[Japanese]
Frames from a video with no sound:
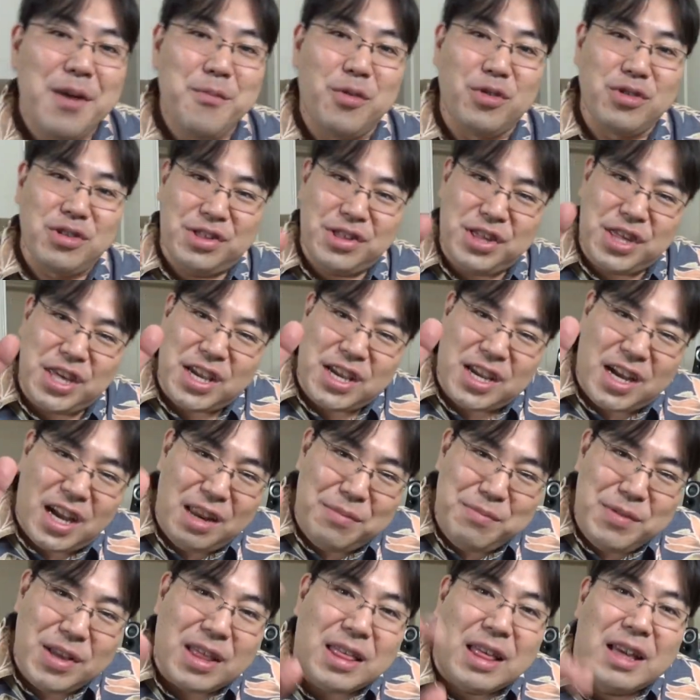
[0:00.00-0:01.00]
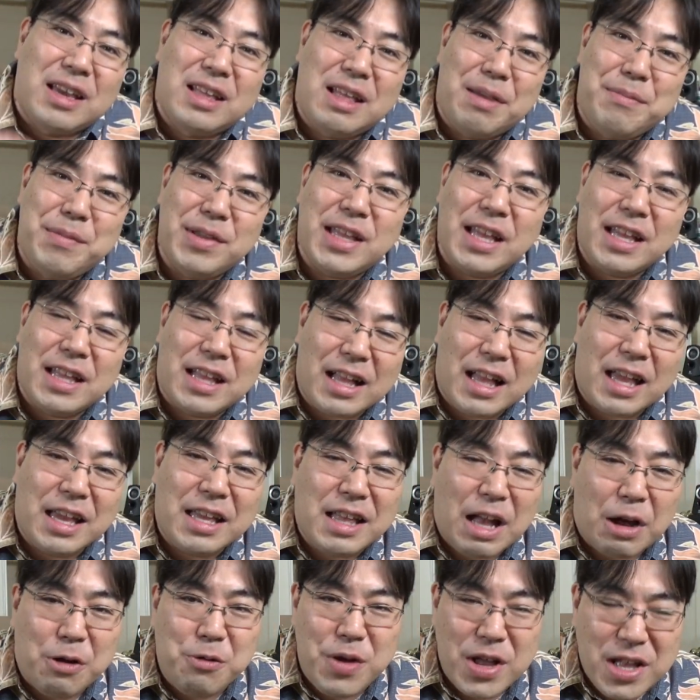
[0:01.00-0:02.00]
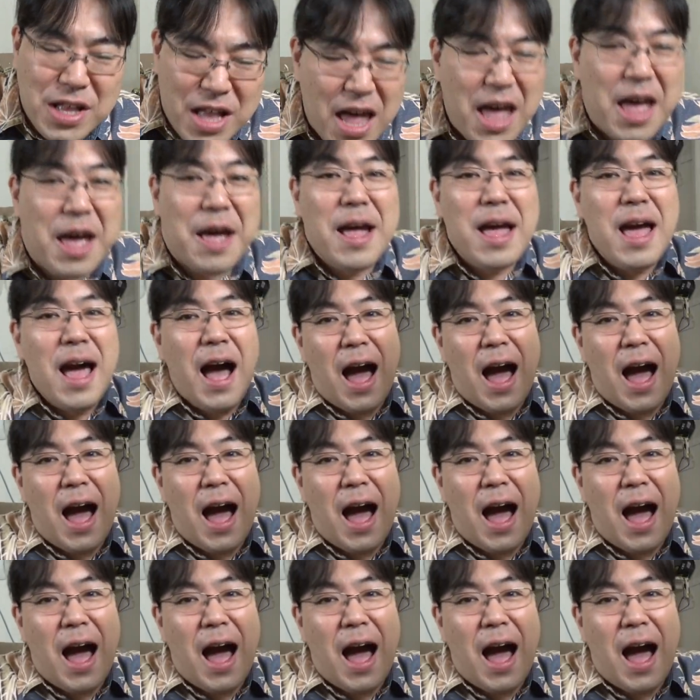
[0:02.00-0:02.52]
もうしっかり皆さんにね見ていただいた上で